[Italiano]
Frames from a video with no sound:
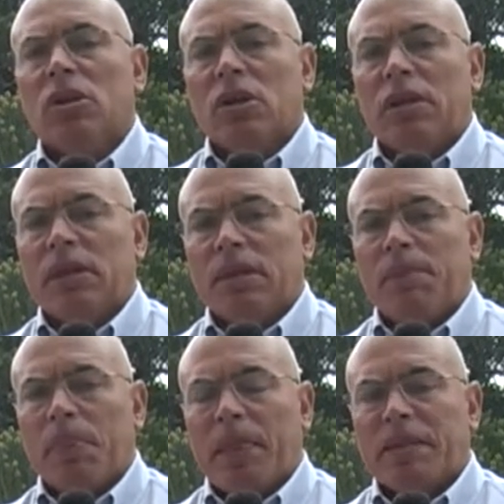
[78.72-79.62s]

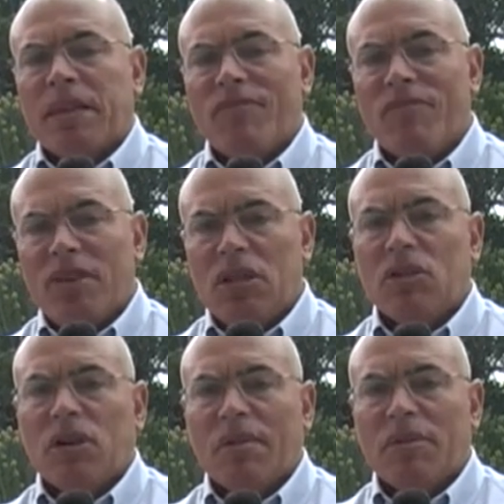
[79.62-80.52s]
Ehm, San
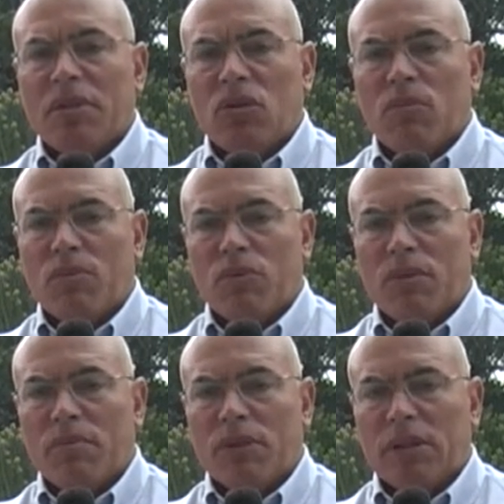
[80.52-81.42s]
Vito rappresenta un
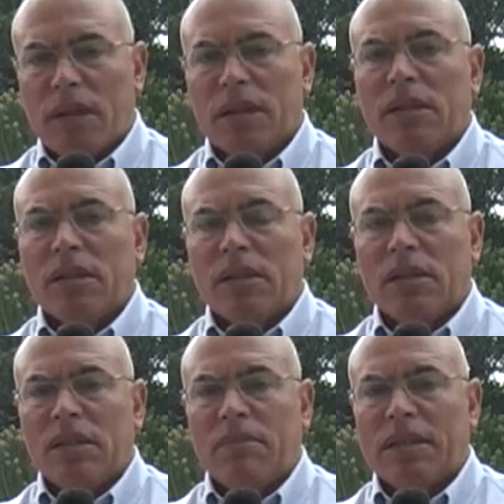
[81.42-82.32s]
punto importante
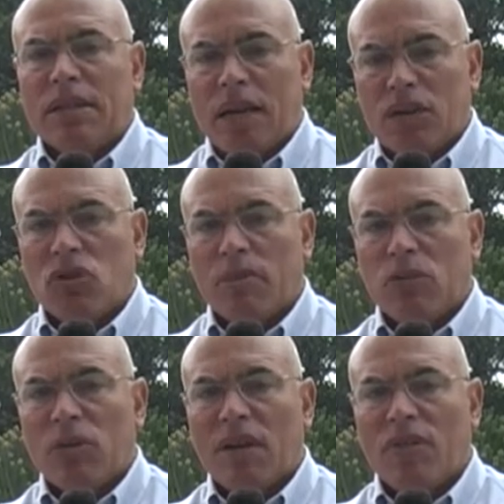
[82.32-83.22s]
di passaggio per
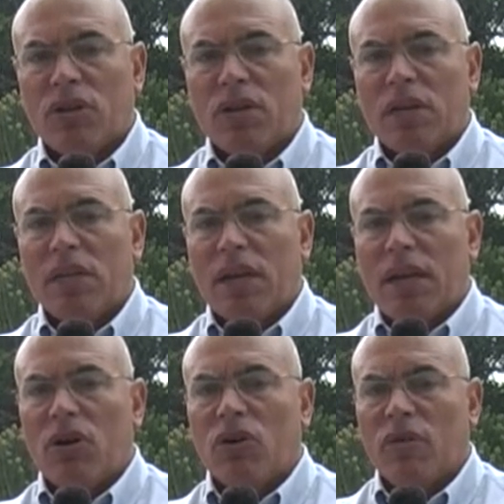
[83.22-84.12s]
tutta la flotta del
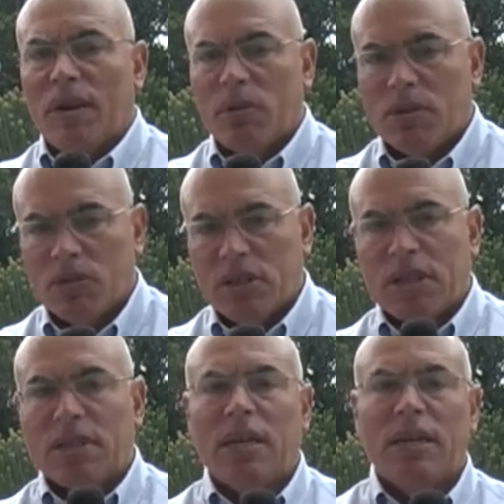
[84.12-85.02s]
Tirreno che dovrà poi
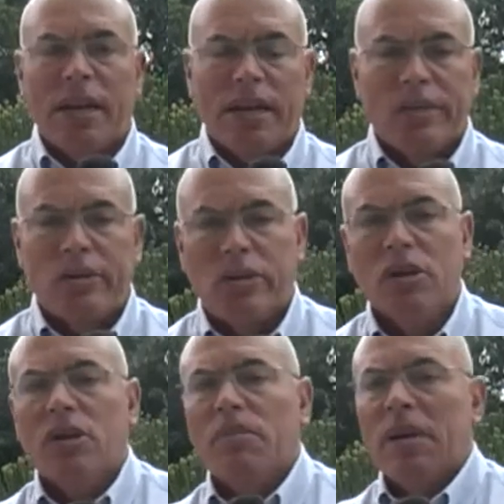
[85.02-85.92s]
spostarsi in Adriatico
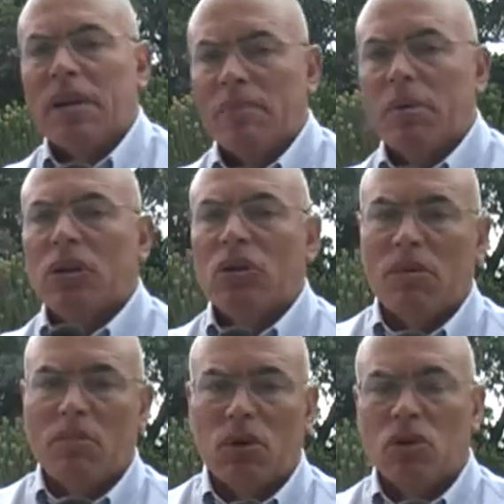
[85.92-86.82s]
per il campionato
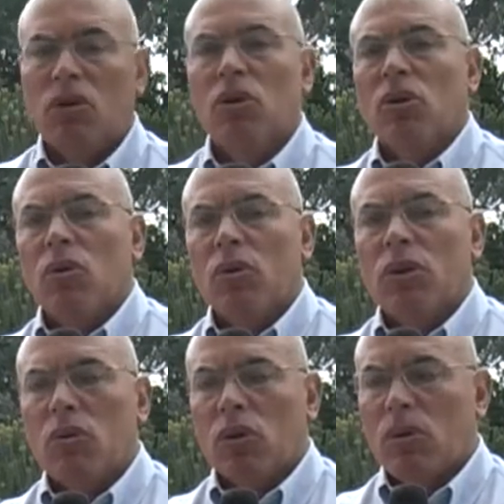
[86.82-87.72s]
del mondo.
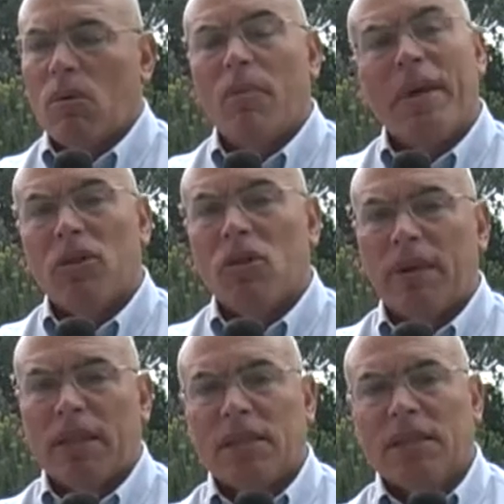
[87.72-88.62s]
Quindi un ottimo momento
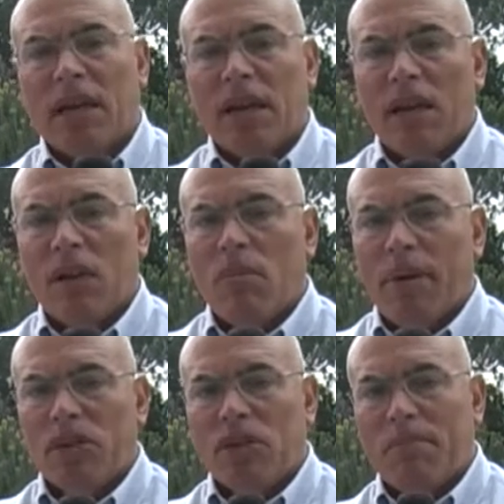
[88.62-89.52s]
per testare
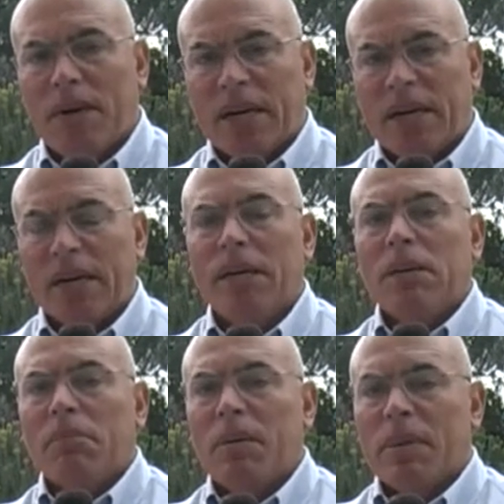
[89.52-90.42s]
equipaggi e barche
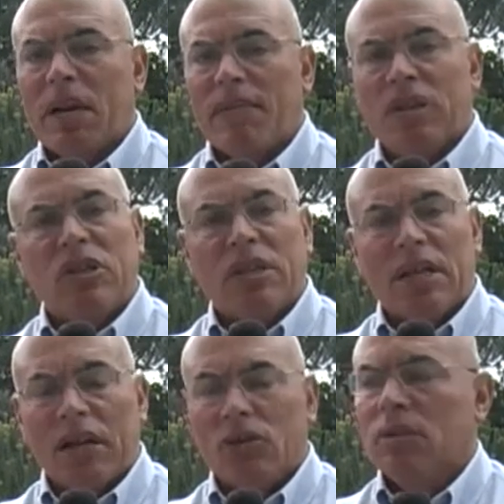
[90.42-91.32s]
prima dell'evento
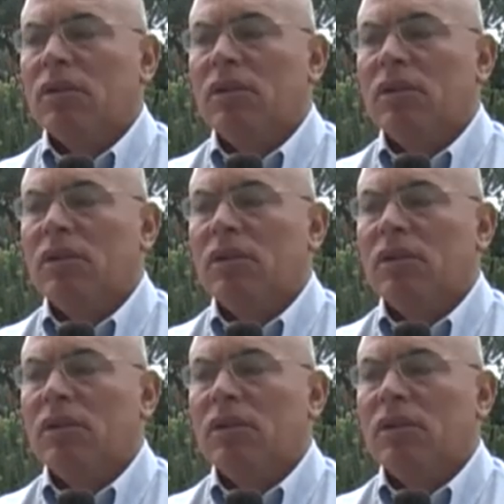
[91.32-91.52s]
iridato.